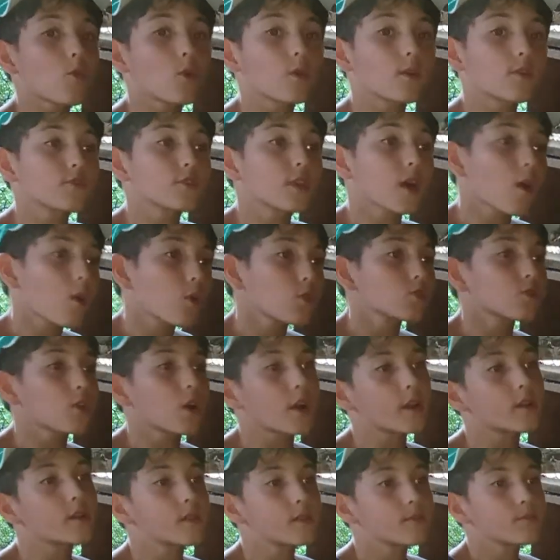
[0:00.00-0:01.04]
o ovo da
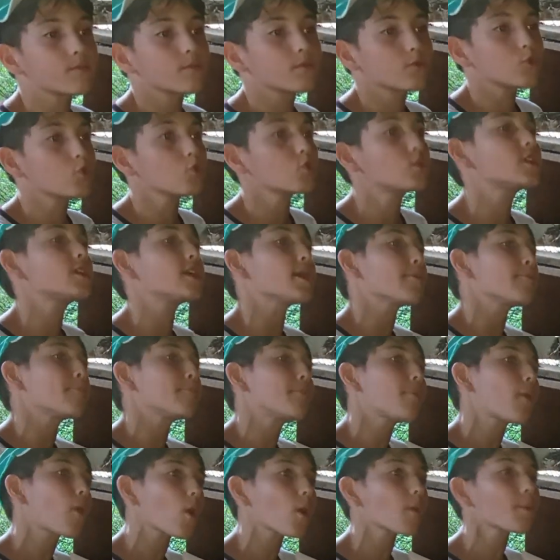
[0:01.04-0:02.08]
codorna do que a
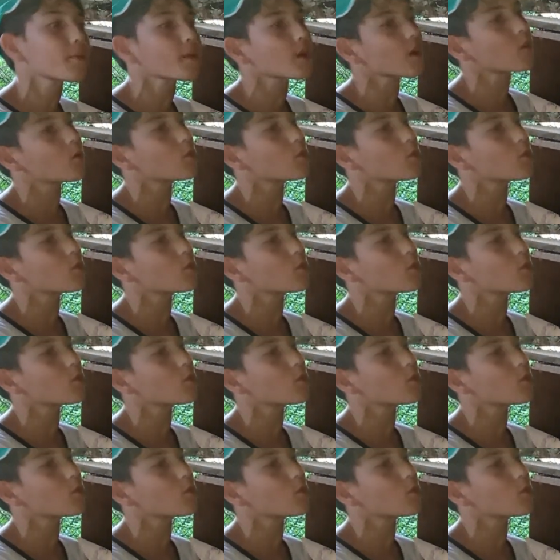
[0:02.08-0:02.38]
própria